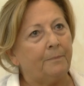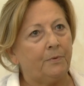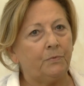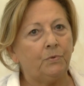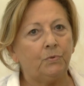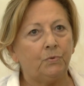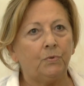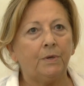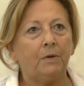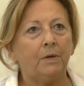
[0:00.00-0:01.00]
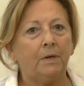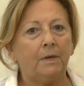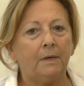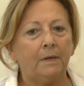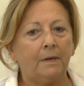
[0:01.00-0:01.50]
prodotto che
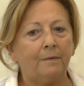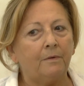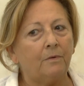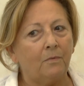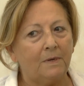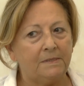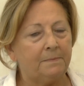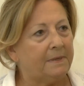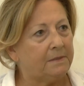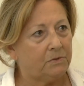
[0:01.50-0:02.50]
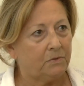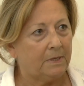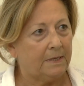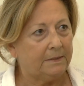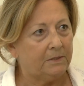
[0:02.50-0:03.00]
eh, avevo quasi preso
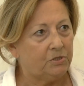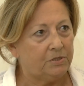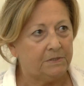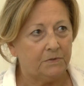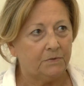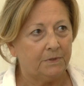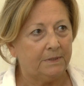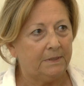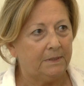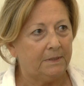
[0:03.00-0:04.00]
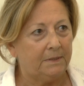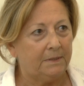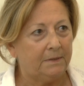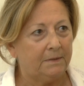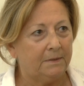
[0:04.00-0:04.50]
la decisione
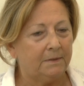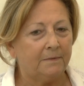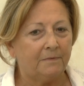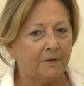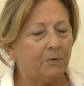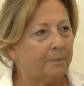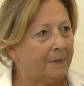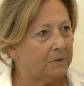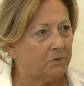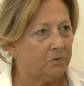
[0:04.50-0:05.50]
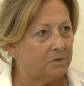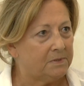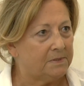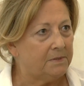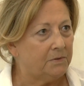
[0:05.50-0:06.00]
di fare un patto col
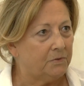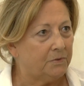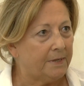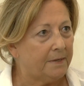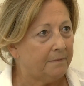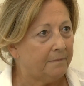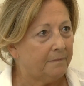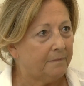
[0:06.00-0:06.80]
Signore